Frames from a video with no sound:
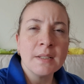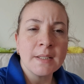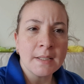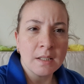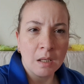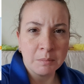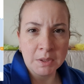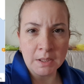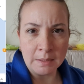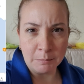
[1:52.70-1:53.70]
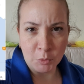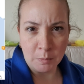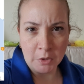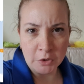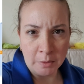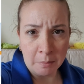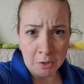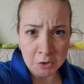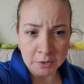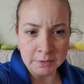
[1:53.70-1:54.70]
81.75'te
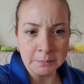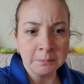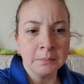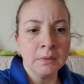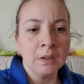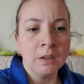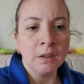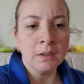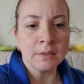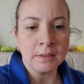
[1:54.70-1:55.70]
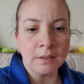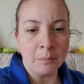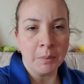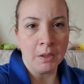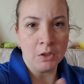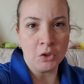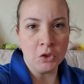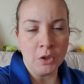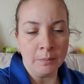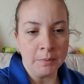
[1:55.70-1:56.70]
başladım. Zaten
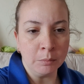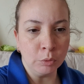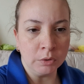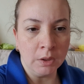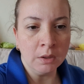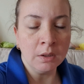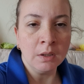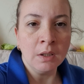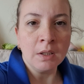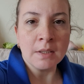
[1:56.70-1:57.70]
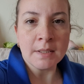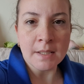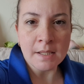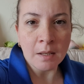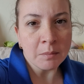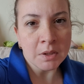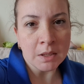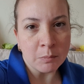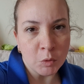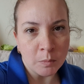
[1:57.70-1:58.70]
paylaşacağım da burada.
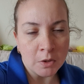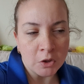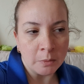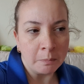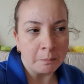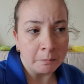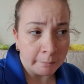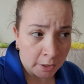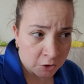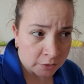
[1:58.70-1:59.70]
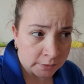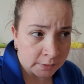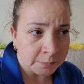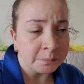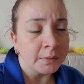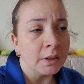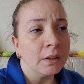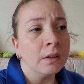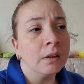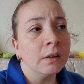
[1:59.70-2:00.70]
81.75'te başladım. E, ee,